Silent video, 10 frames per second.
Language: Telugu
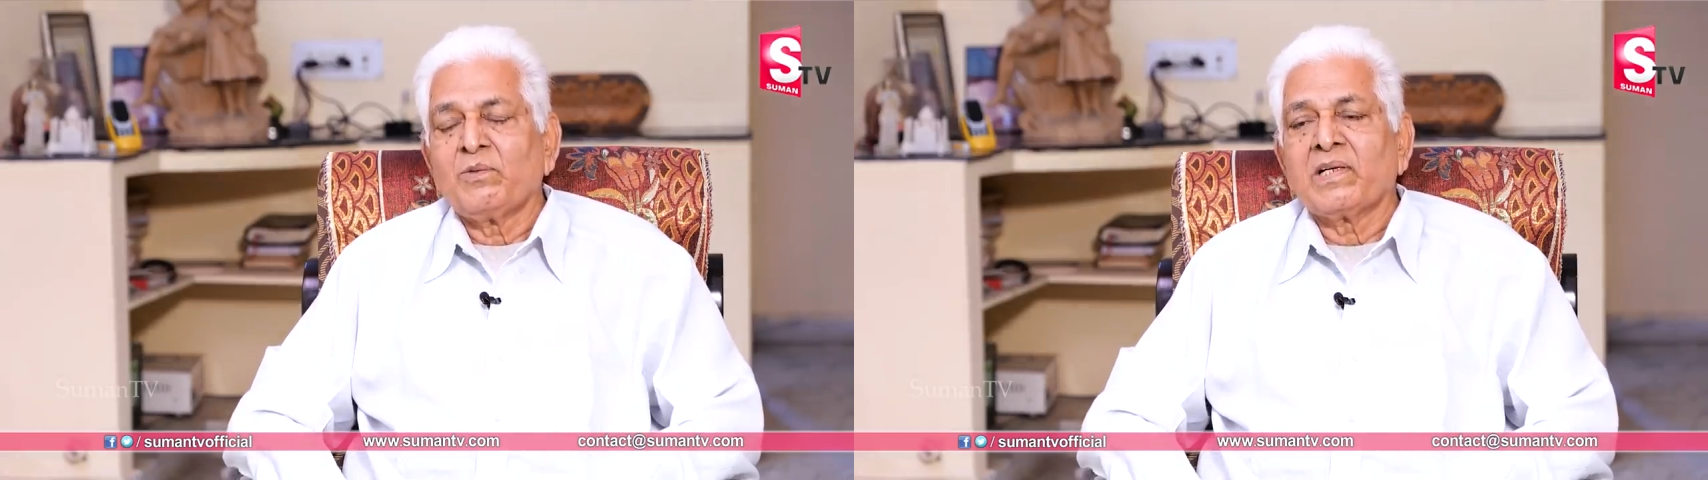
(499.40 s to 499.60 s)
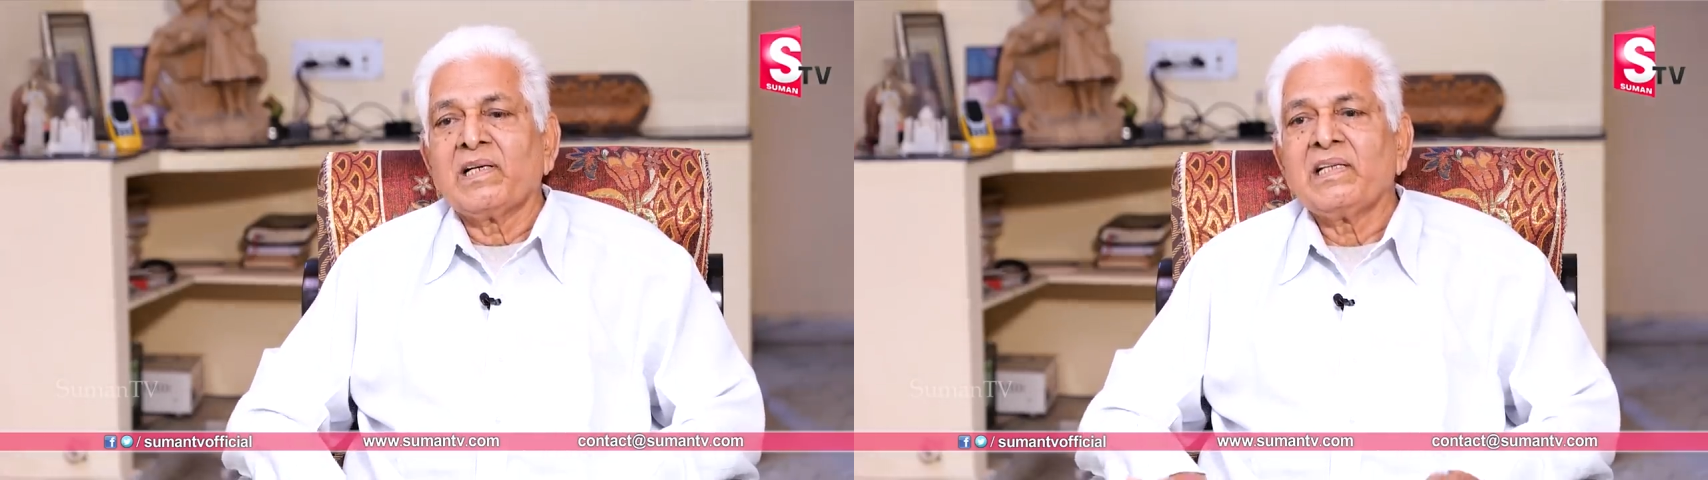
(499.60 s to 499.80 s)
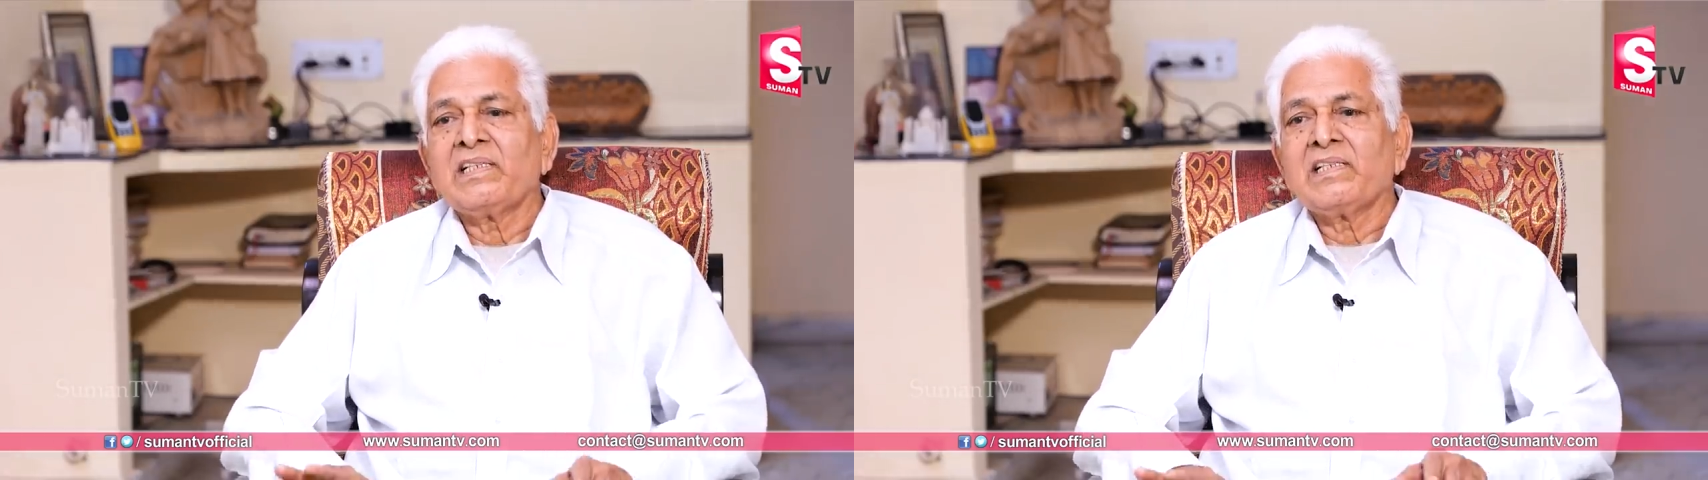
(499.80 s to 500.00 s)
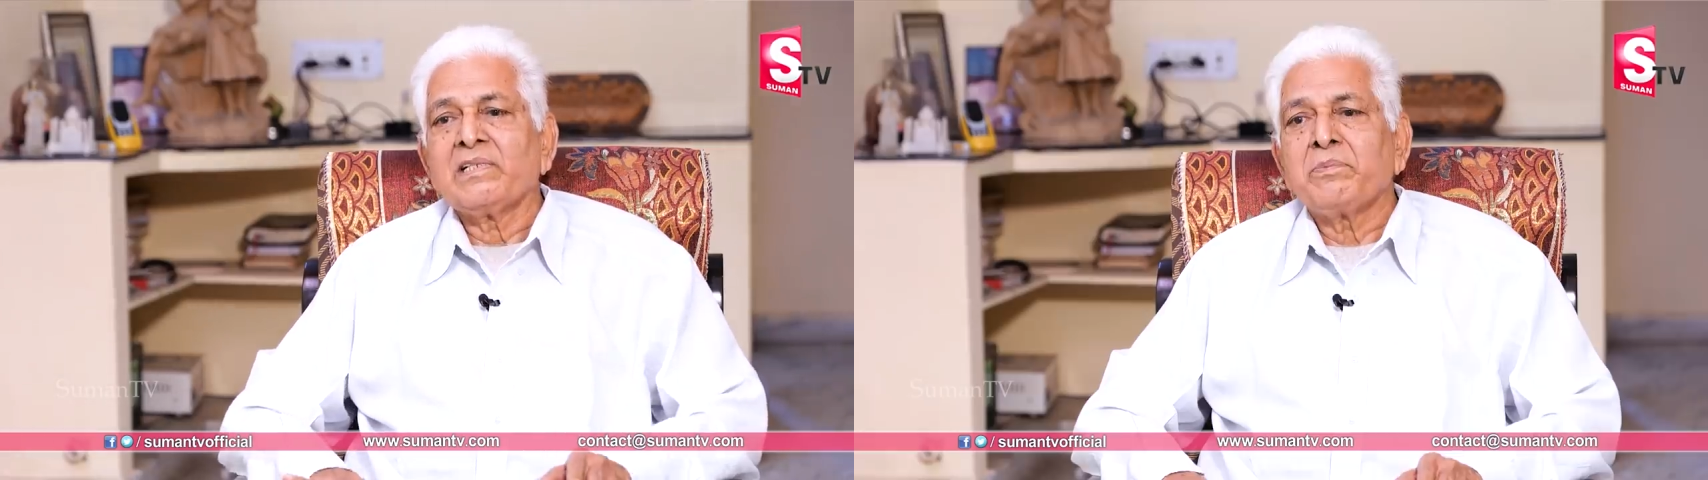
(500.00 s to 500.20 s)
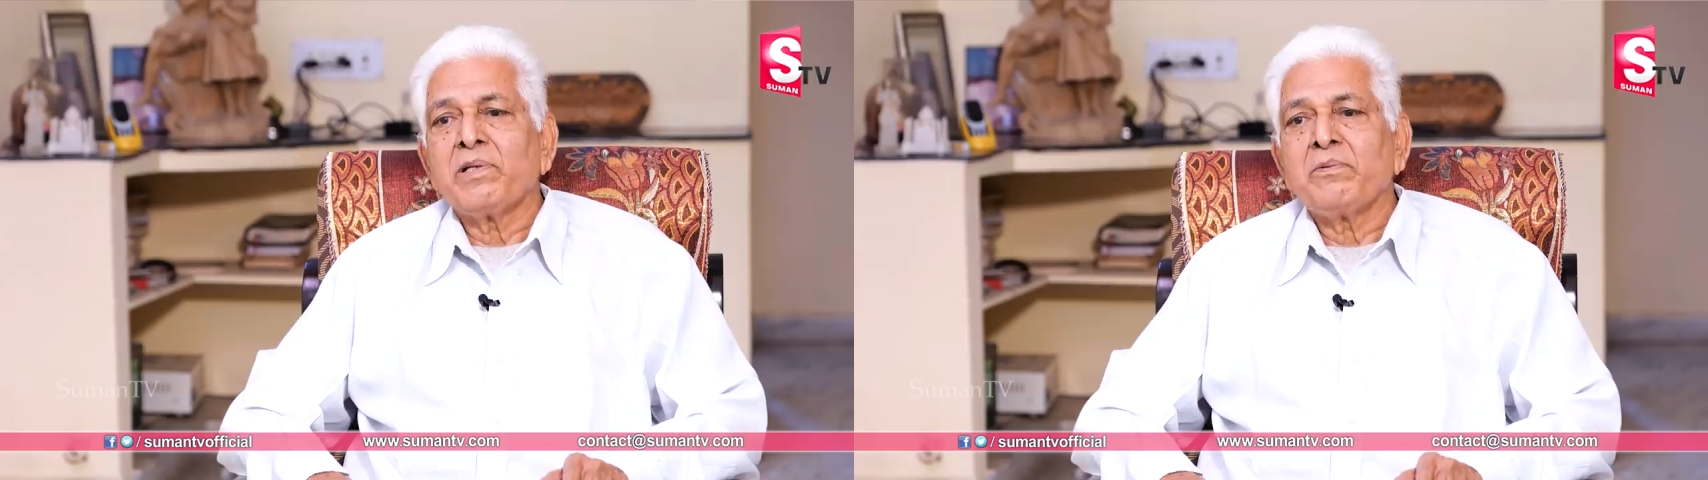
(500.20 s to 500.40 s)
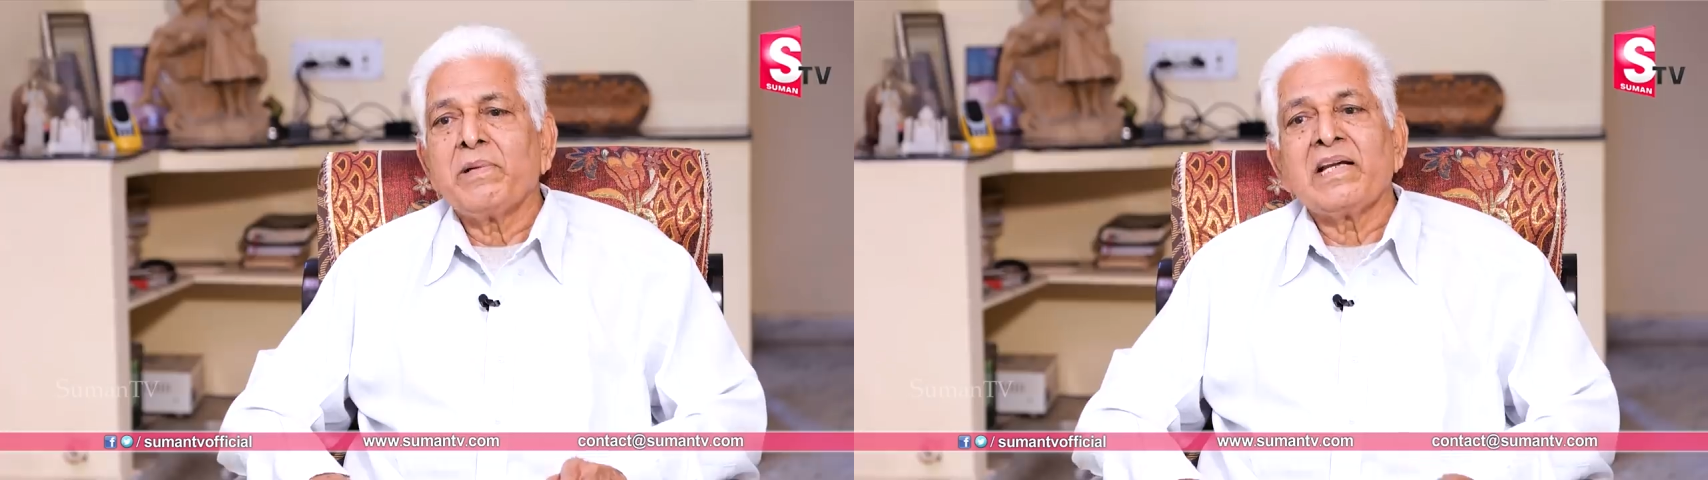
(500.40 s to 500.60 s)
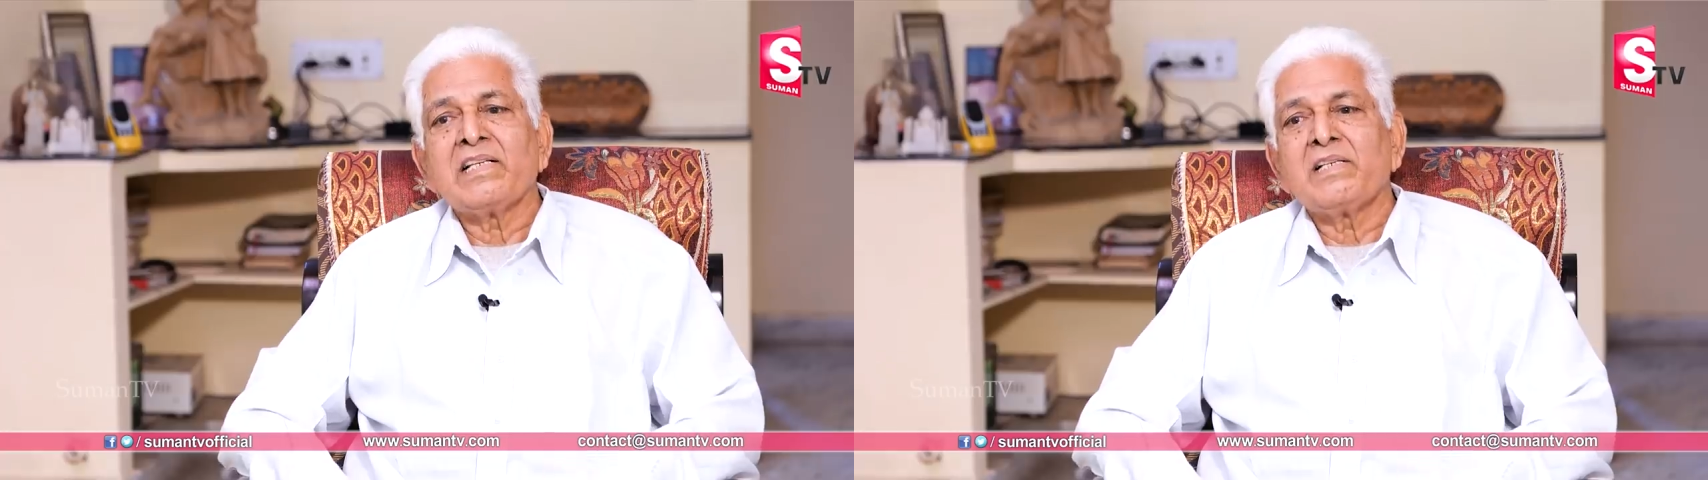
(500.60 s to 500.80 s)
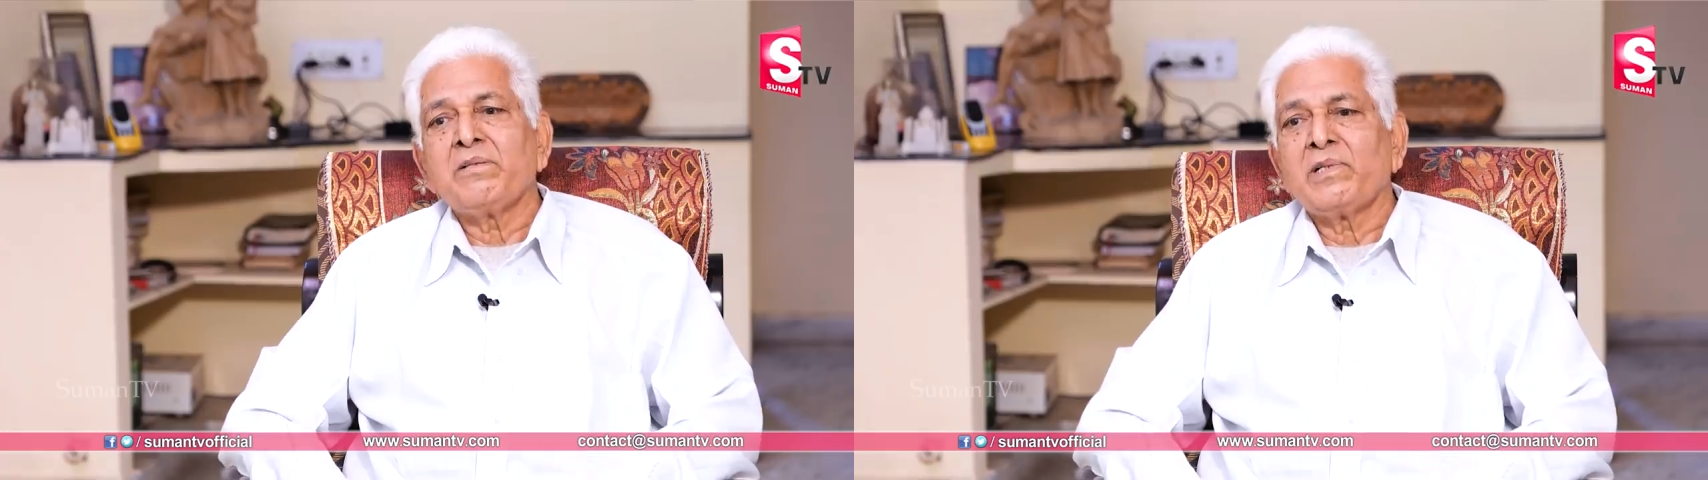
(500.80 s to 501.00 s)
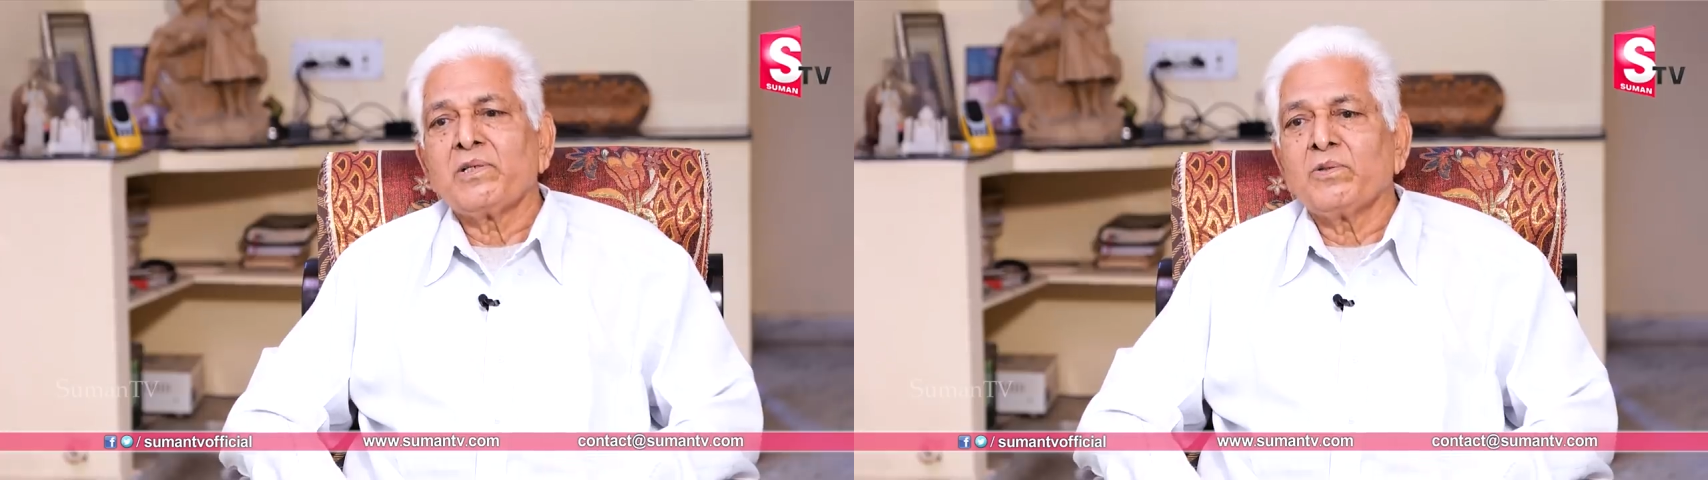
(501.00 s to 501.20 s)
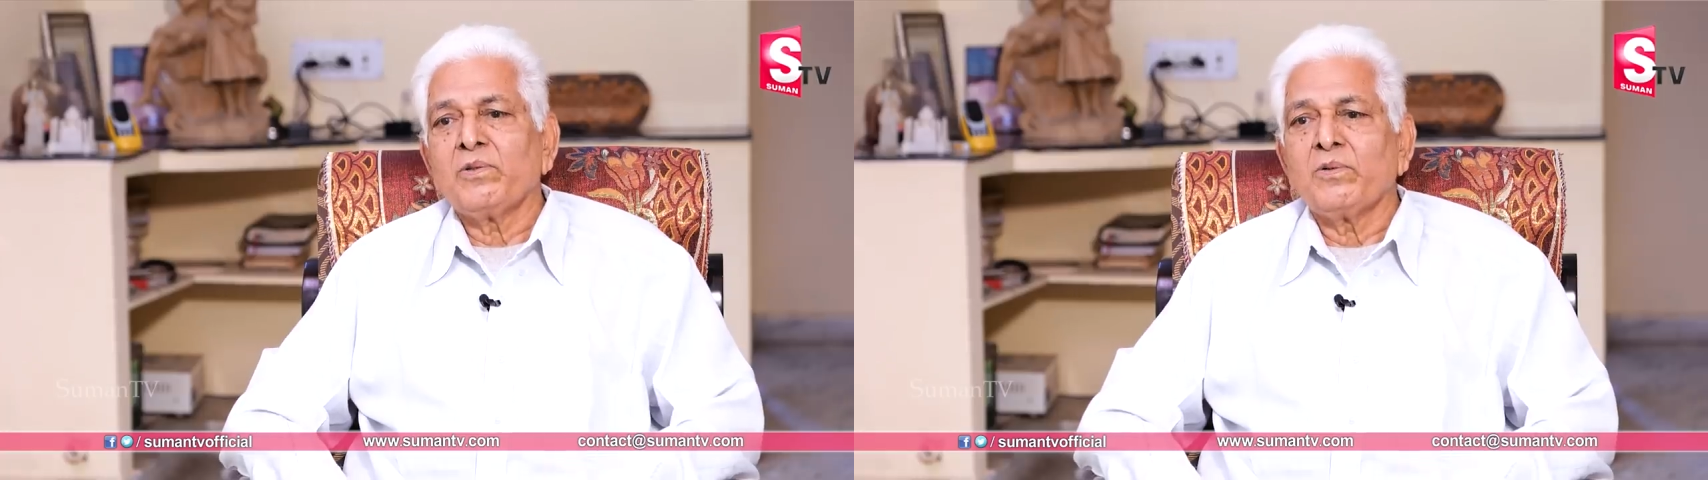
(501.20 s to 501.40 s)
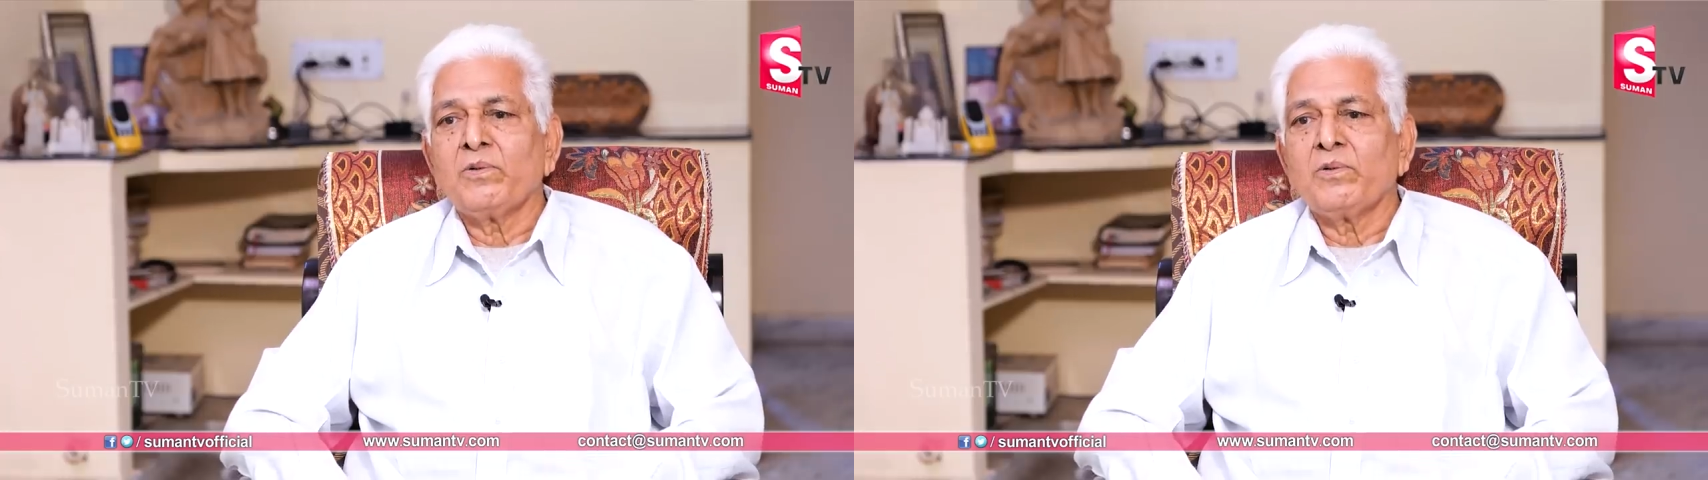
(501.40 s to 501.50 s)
ఒకళ్ళైతే చెప్పారు మేనేజర్ని పెట్టుకో